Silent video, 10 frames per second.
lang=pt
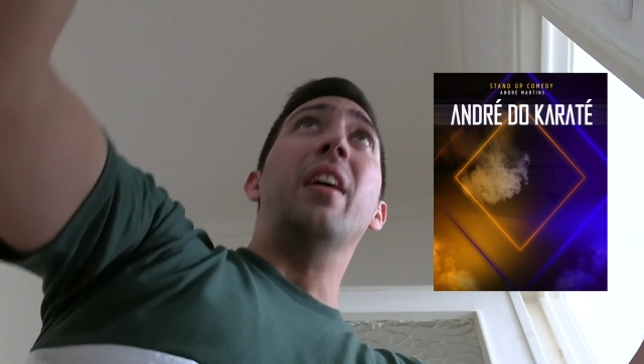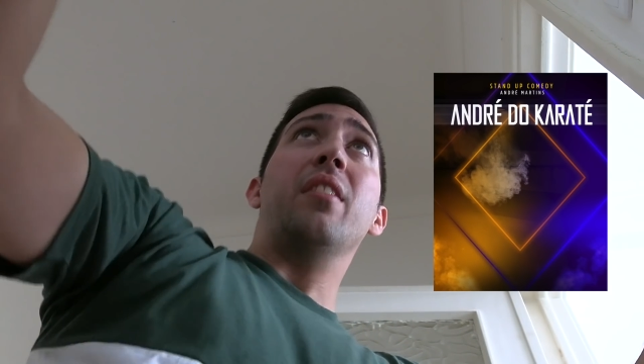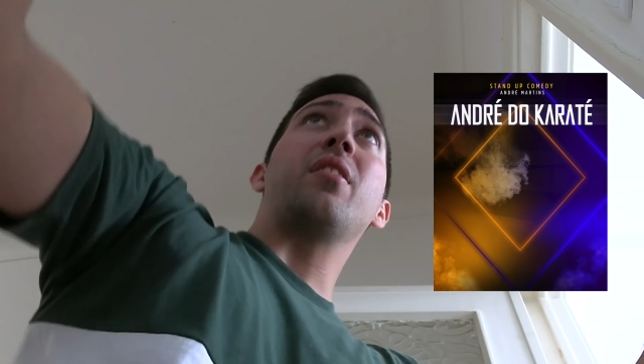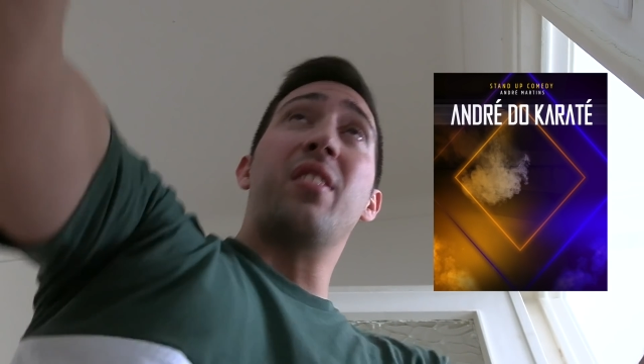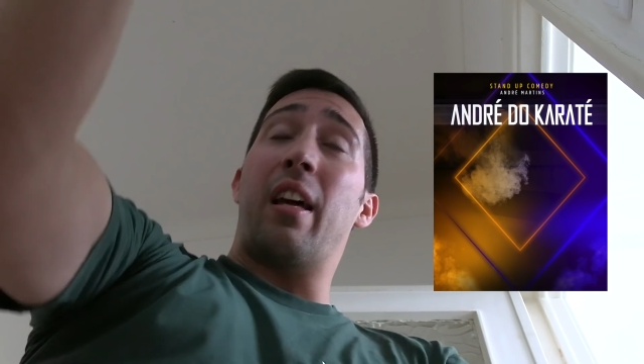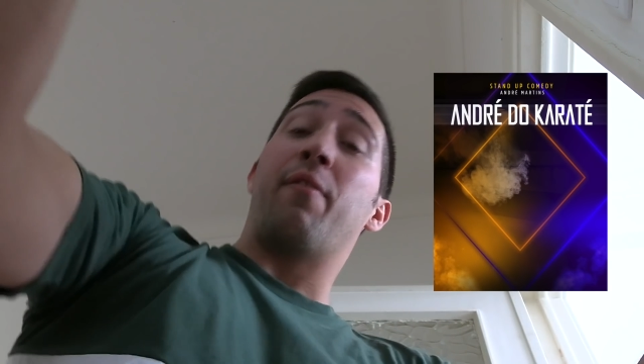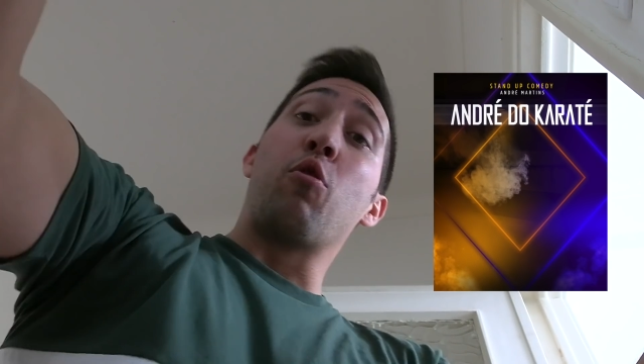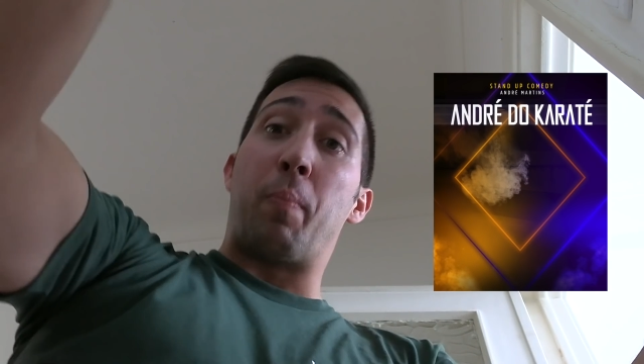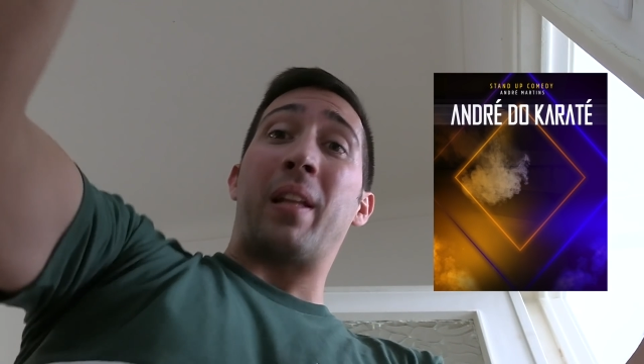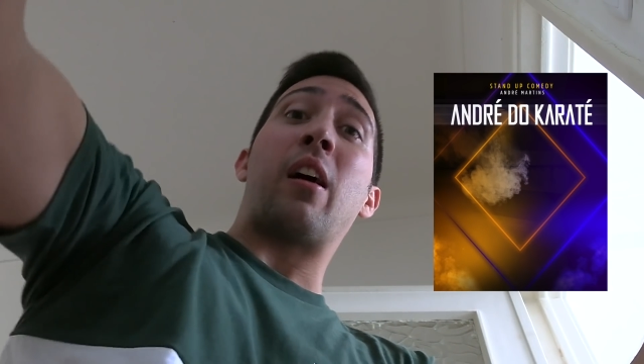Se quiserem ver o
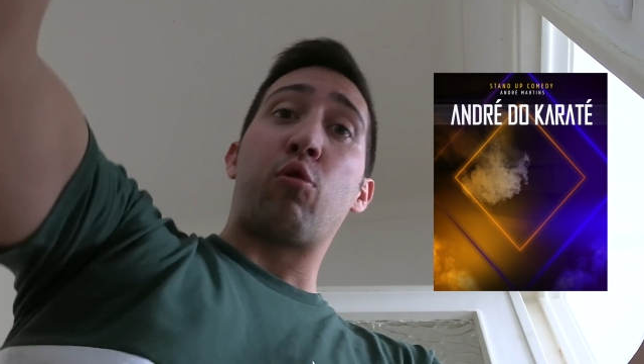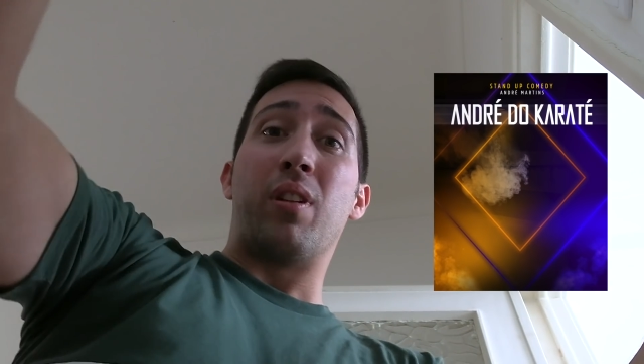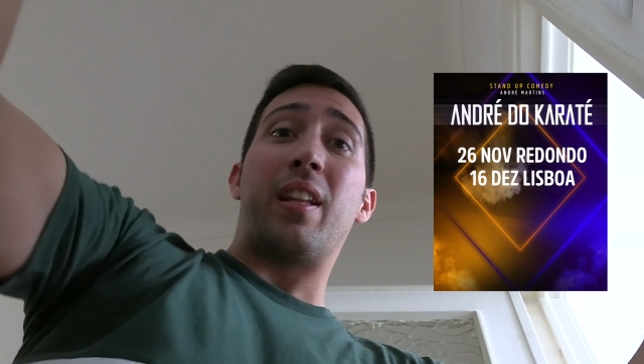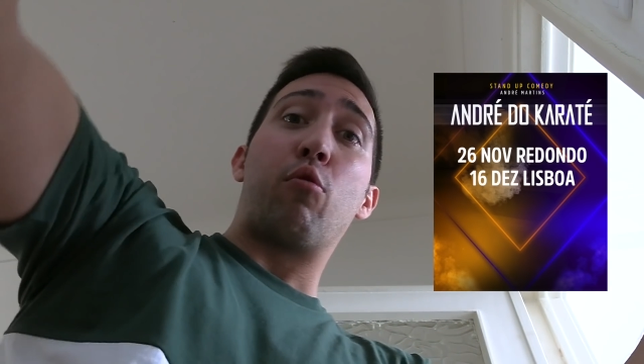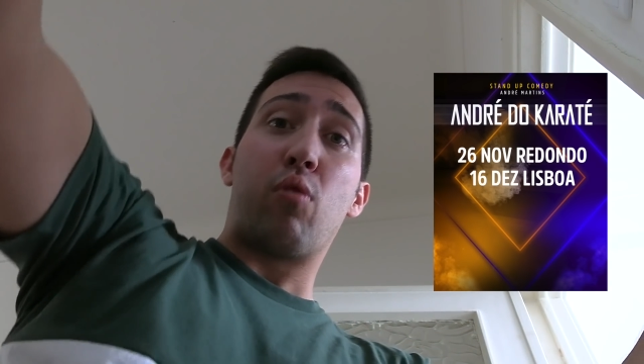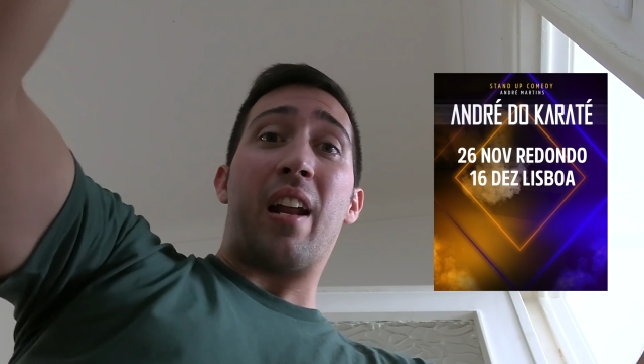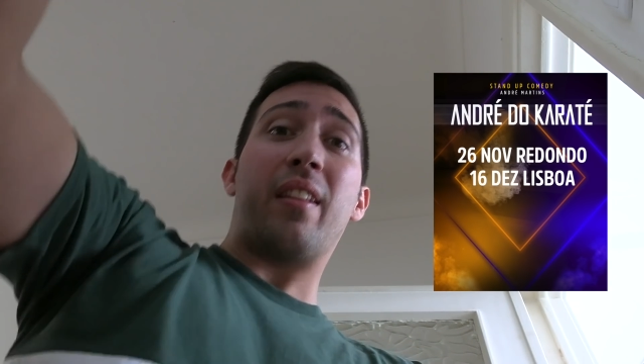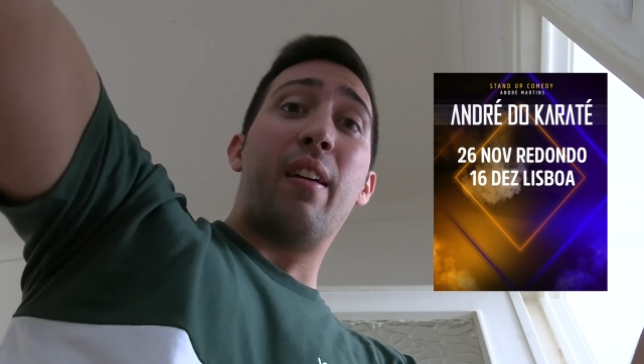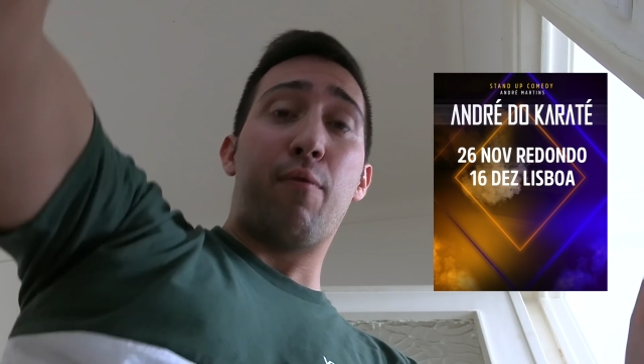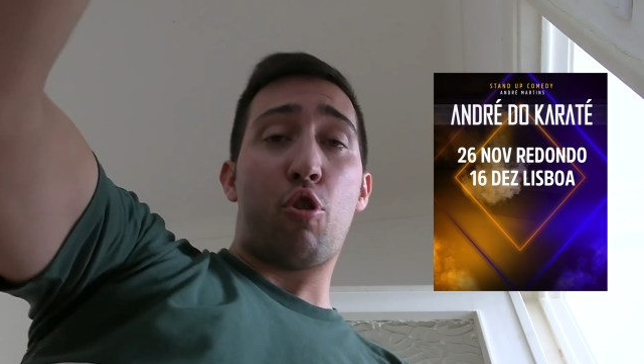espetáculo do André do
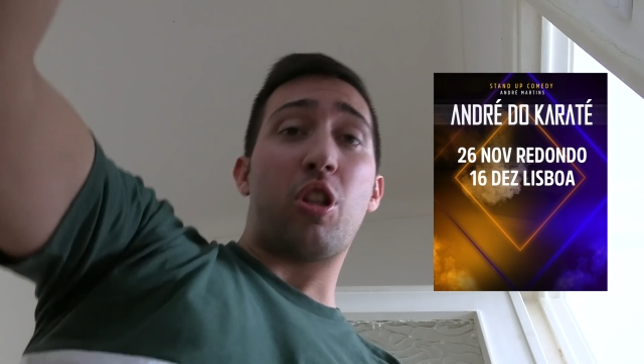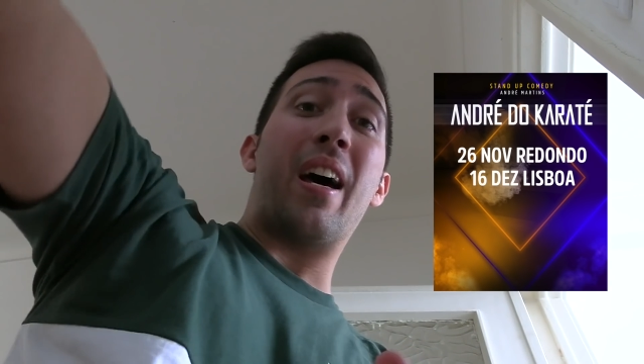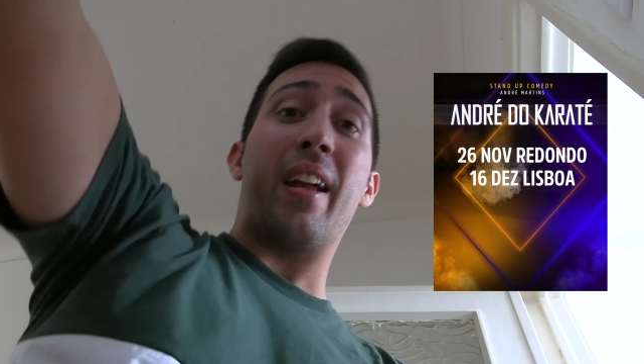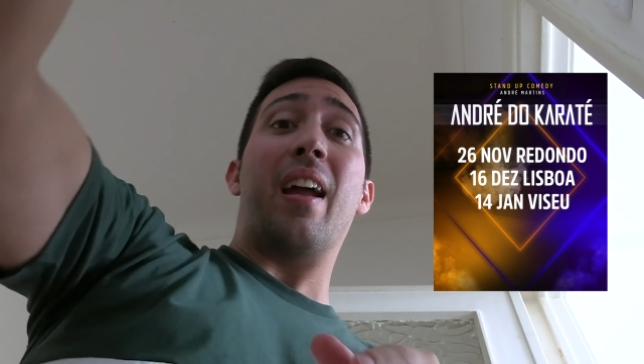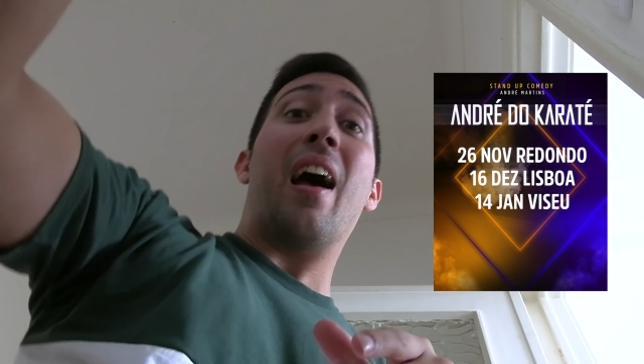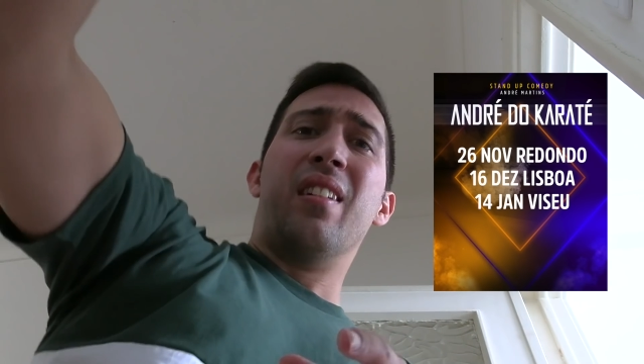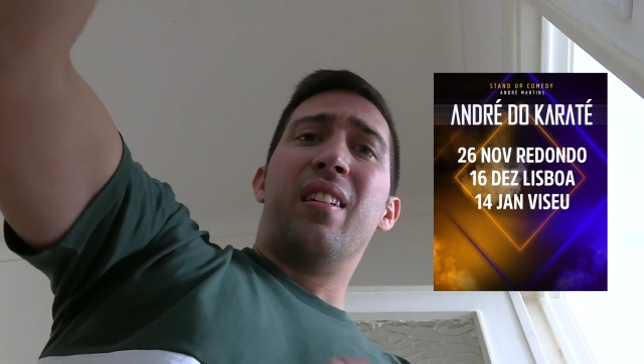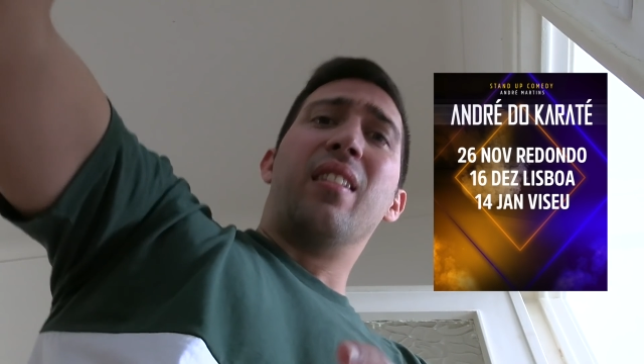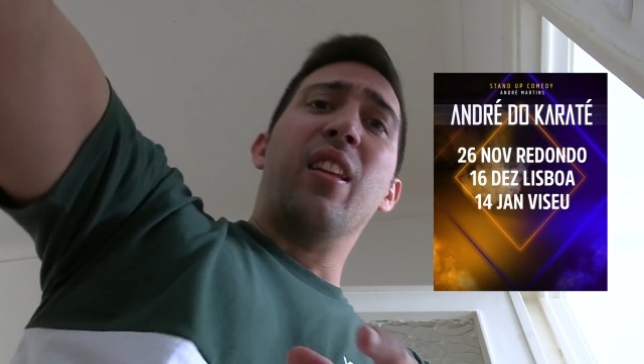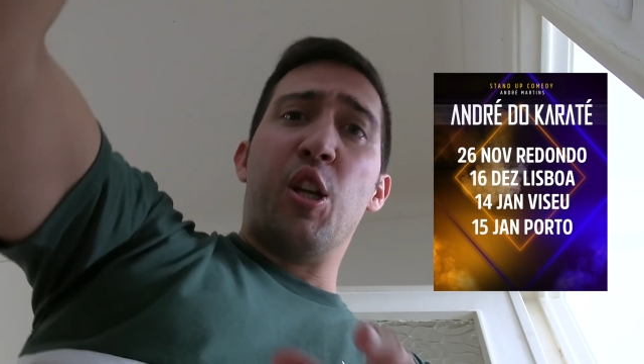Karaté, vou estar em
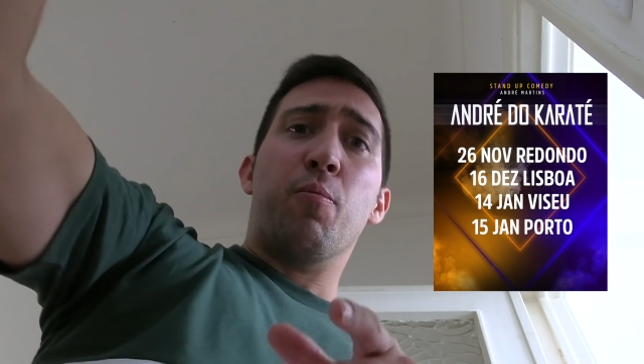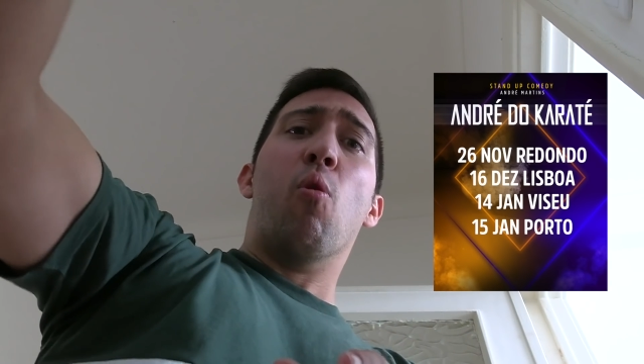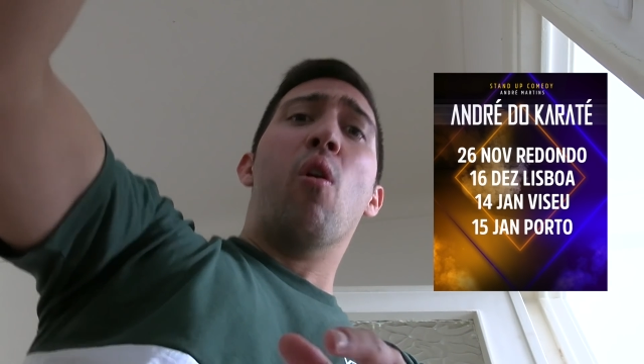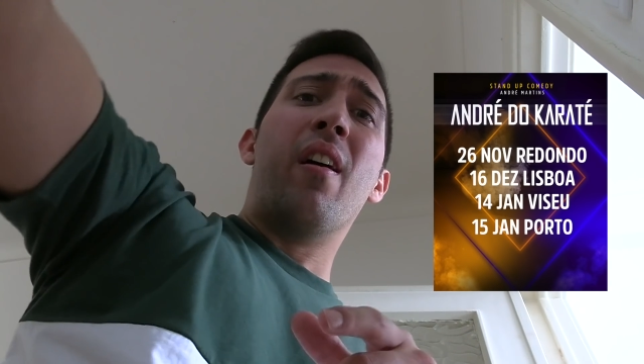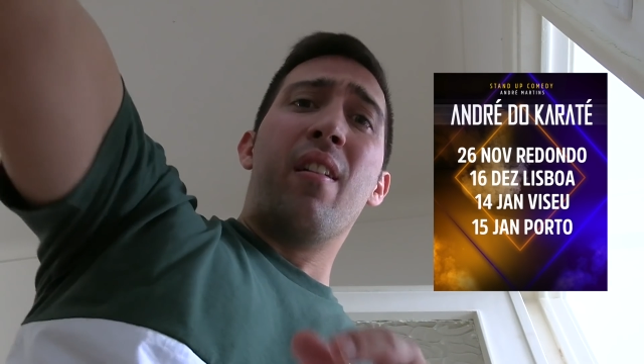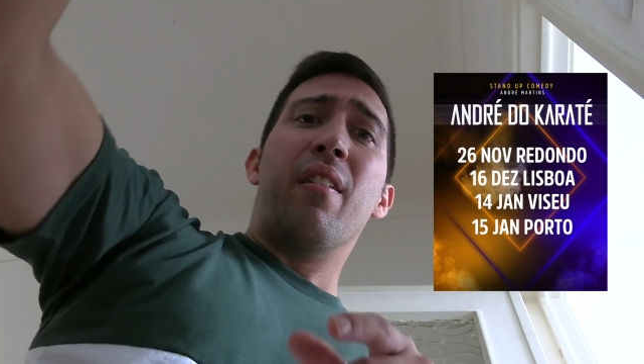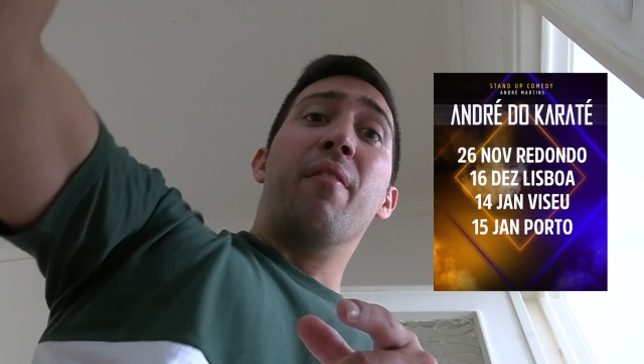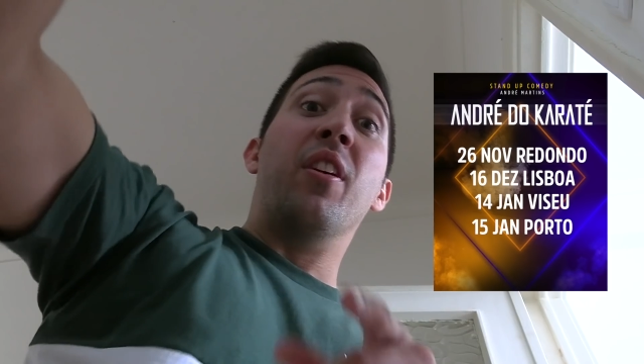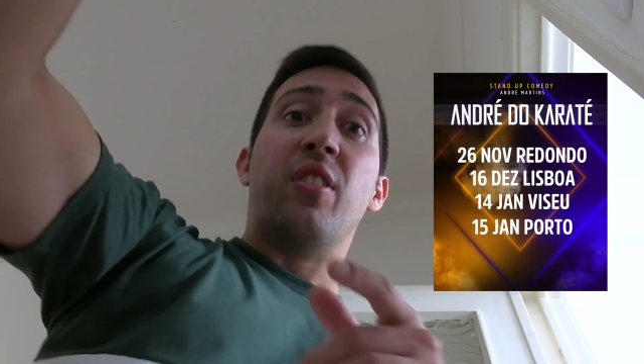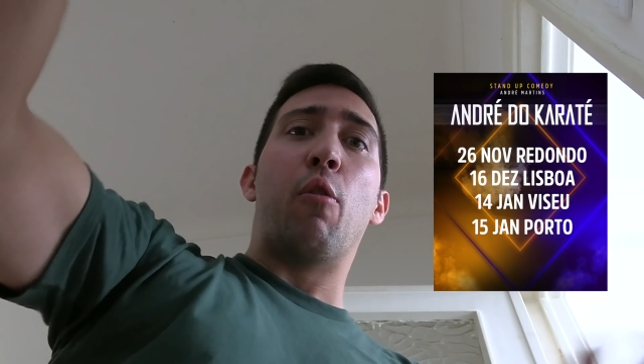Lisboa,
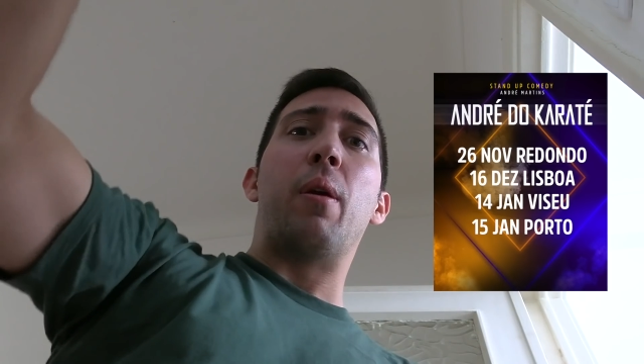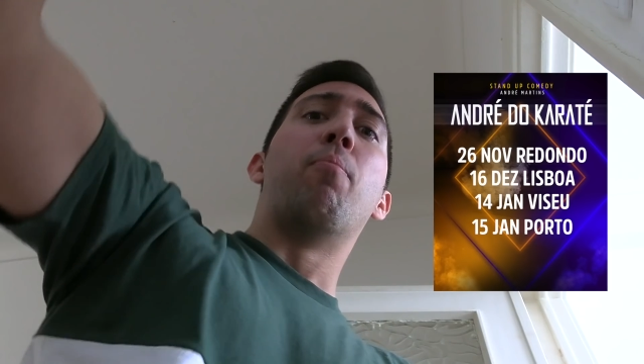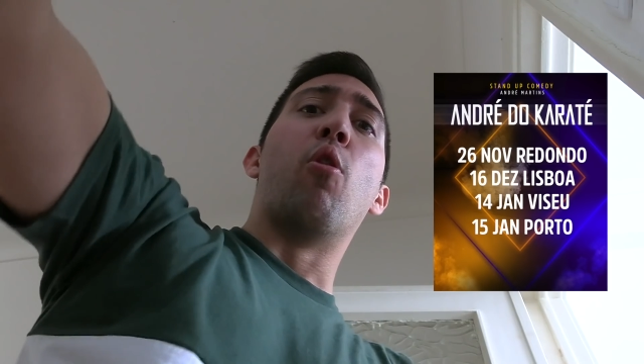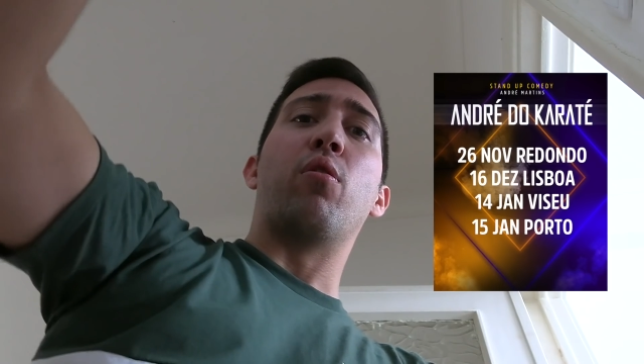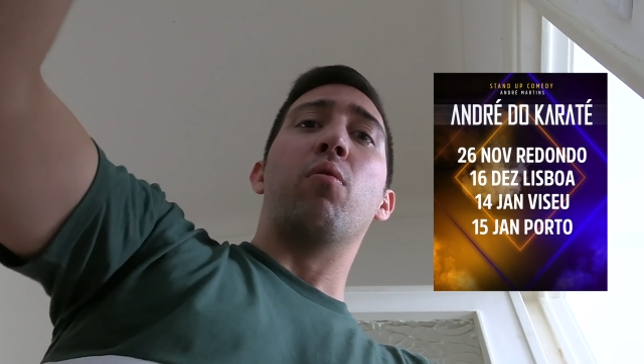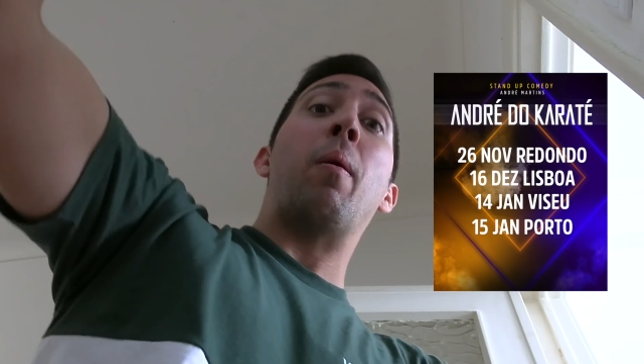Viseu e Porto.